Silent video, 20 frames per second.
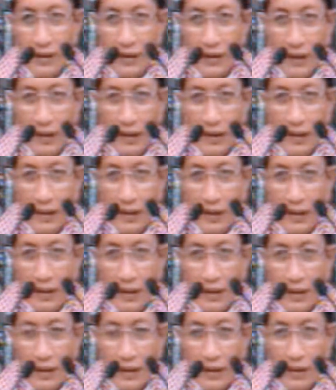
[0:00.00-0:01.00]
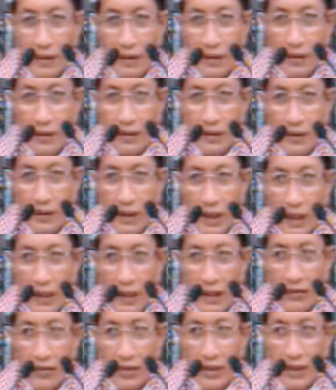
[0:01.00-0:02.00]
Ya.
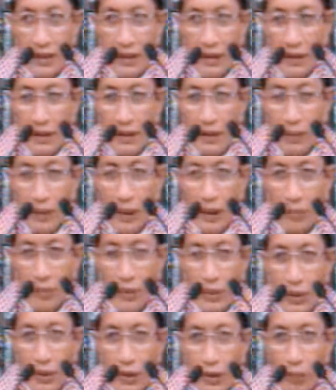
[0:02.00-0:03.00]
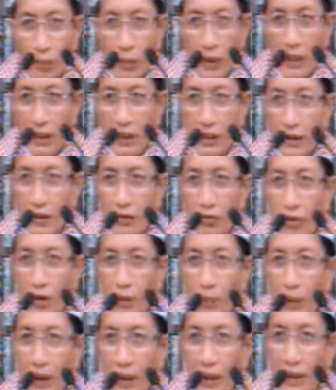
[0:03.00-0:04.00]
Ada sering keluhan begitu para kita
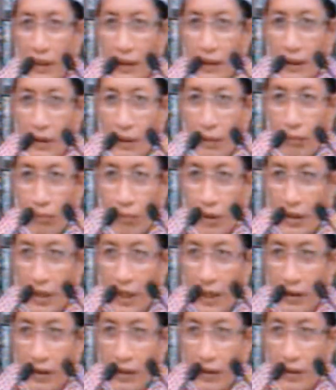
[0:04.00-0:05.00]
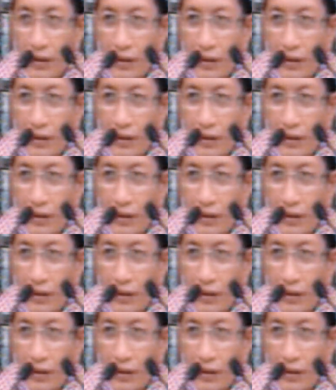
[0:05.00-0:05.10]
sudah pakai bedak,